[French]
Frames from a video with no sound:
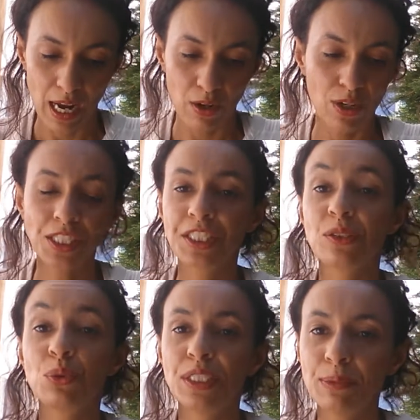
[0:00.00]
Alors là,
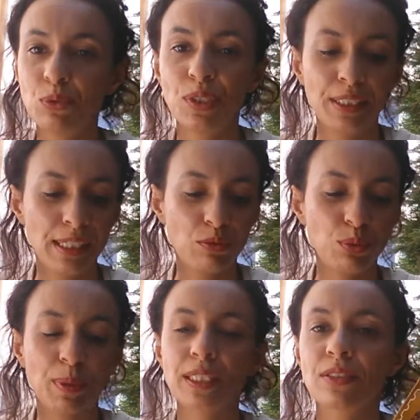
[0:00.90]
j'ai deux types de henné à
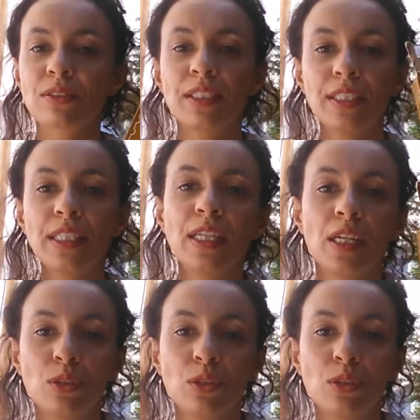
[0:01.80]
vous présenter.